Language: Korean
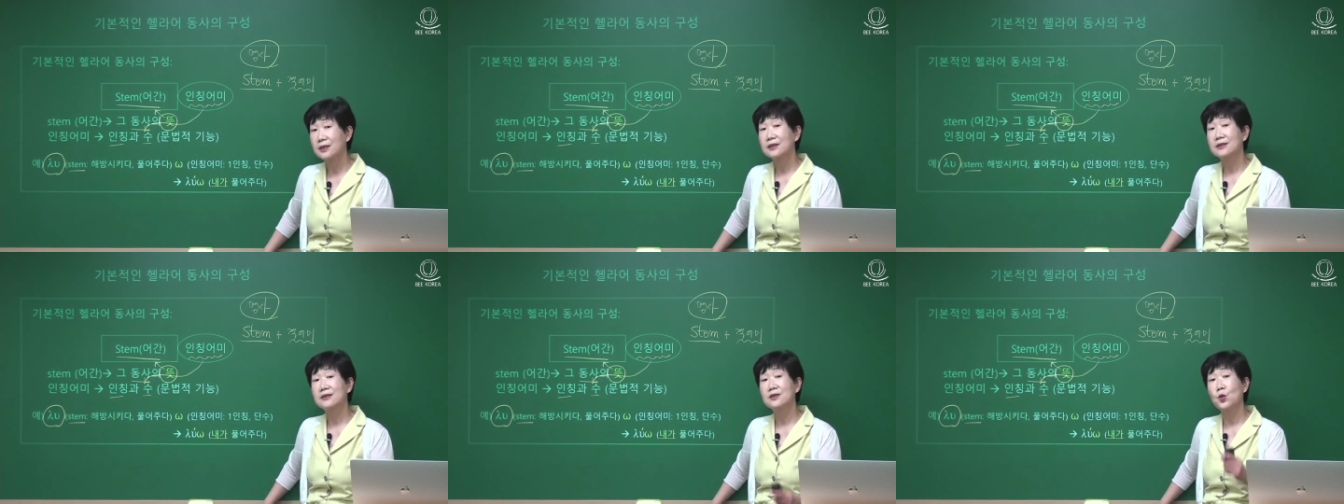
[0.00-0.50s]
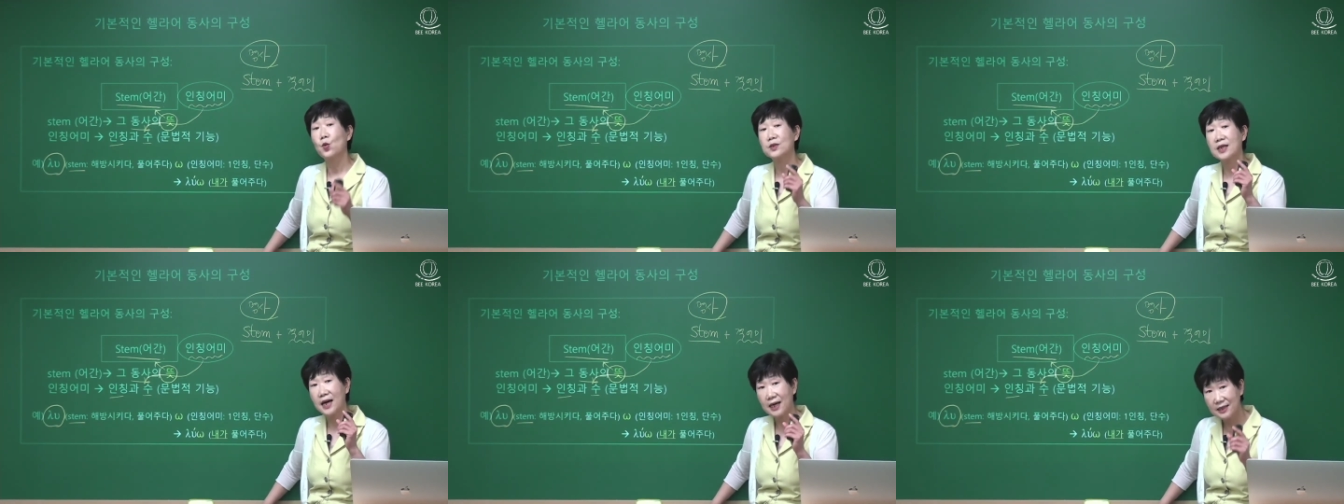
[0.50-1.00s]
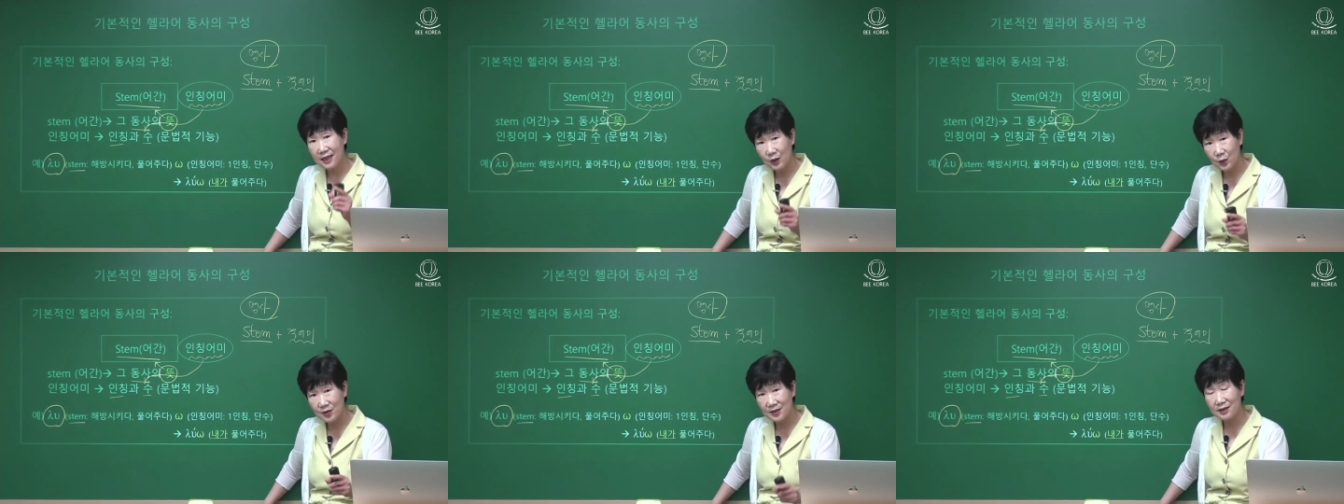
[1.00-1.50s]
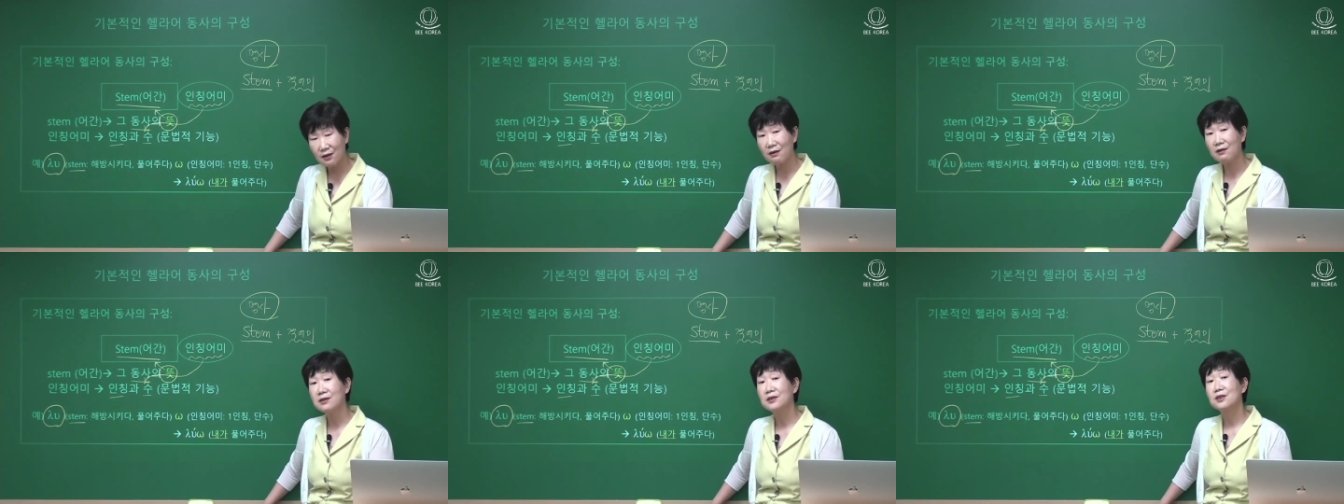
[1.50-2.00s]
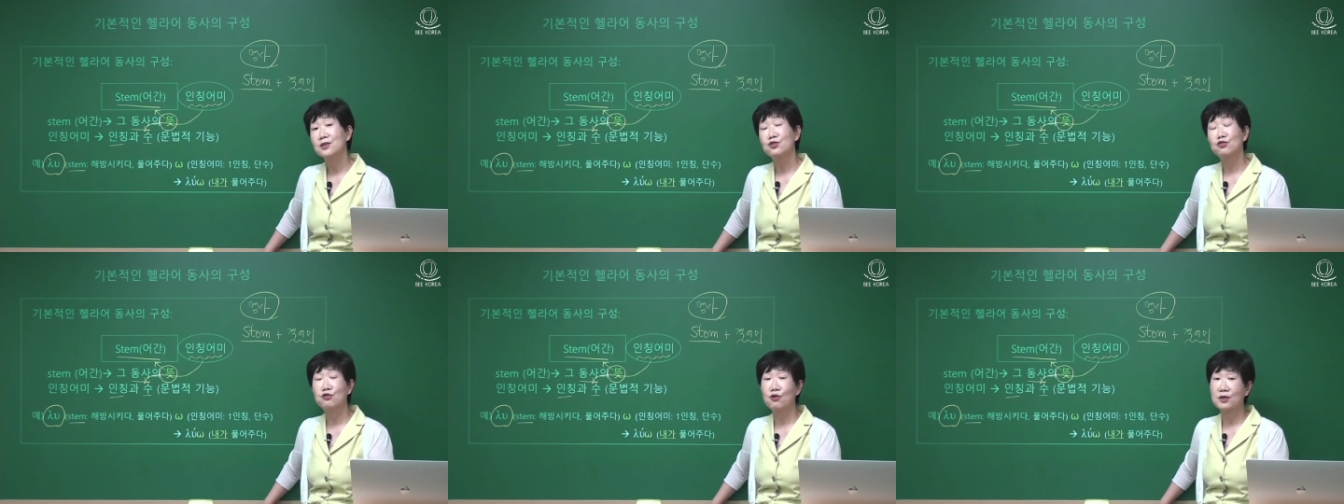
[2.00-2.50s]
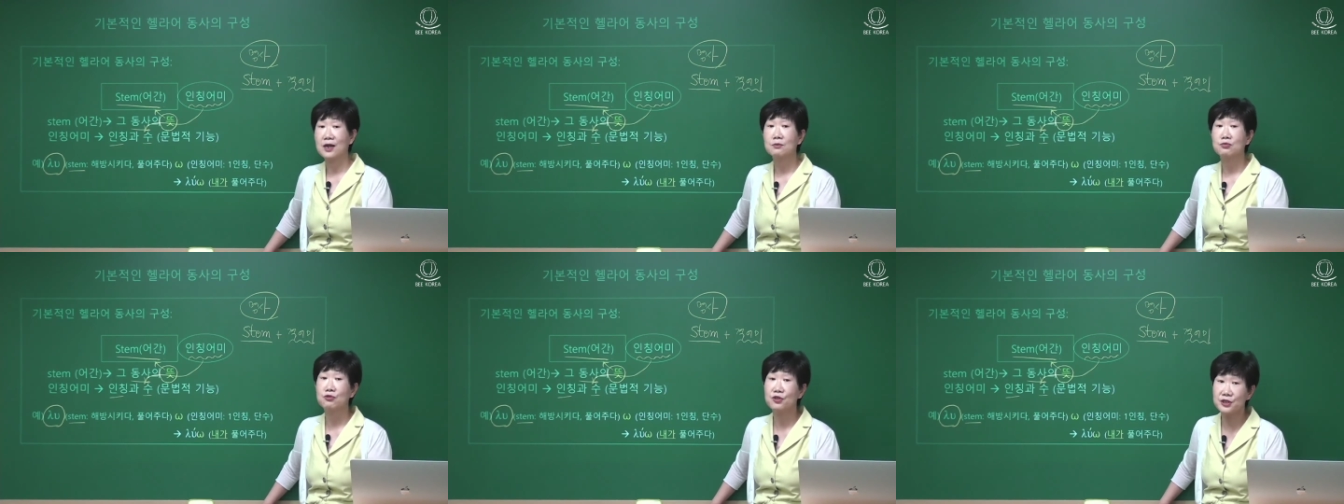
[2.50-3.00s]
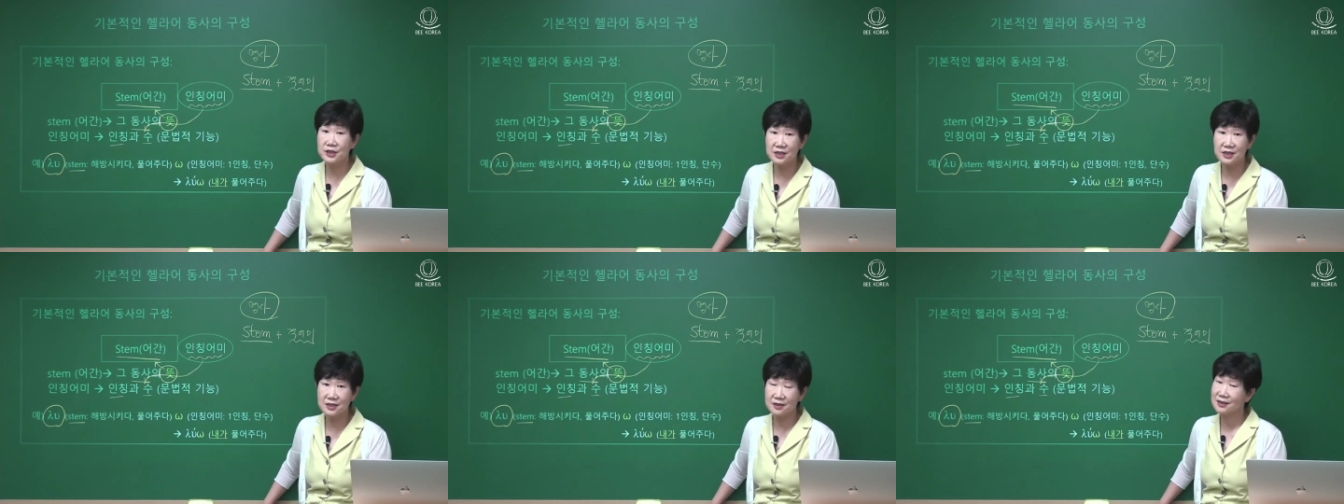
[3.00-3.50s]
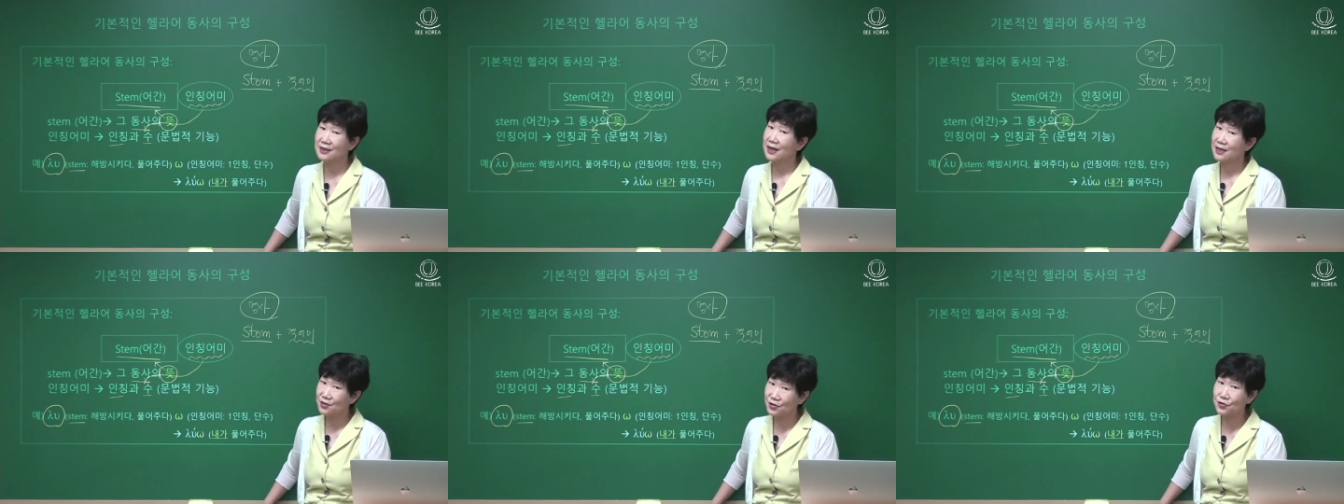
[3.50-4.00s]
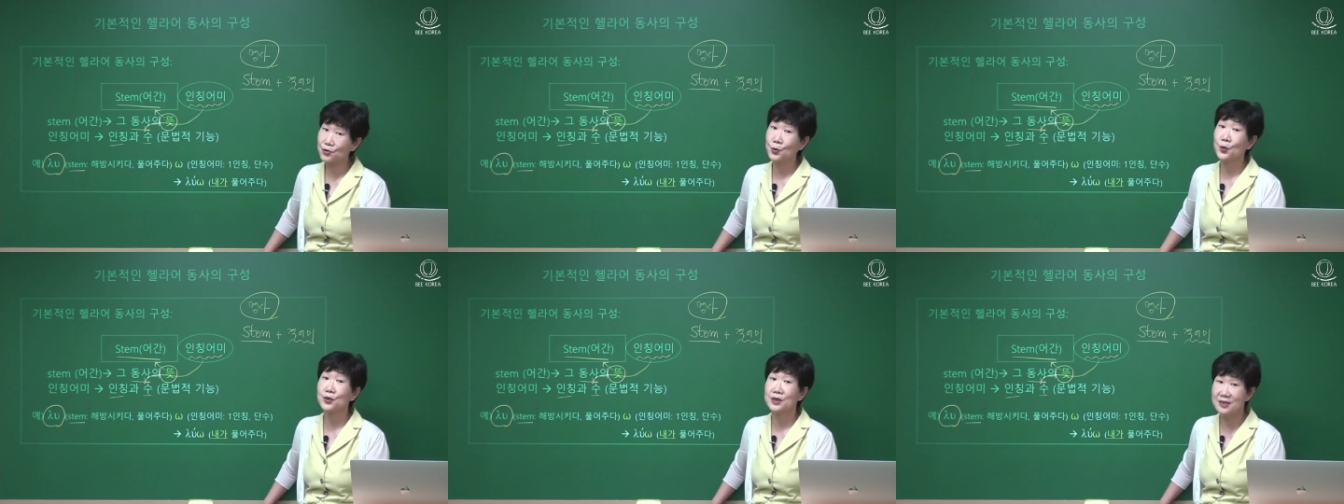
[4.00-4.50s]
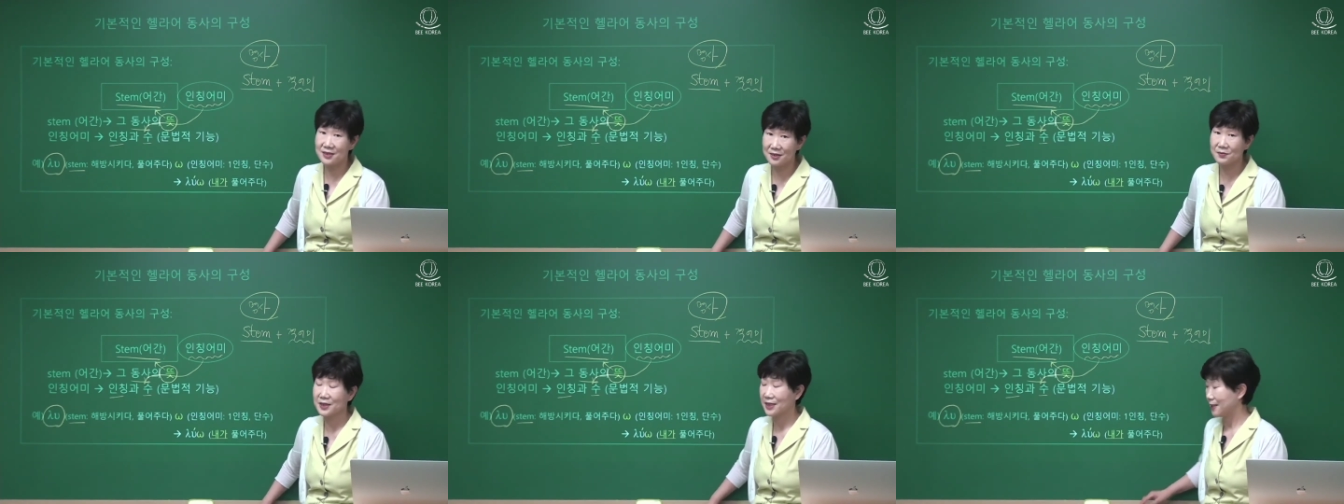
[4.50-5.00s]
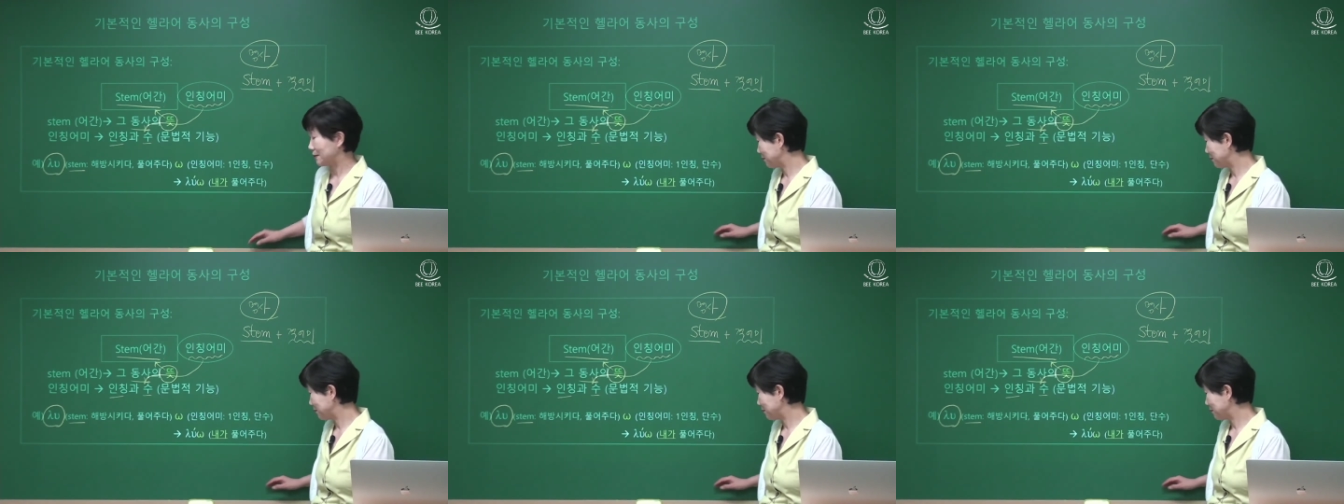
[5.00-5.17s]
그 동사 하나로서 주어가 무엇인지를 알 수도 있습니다.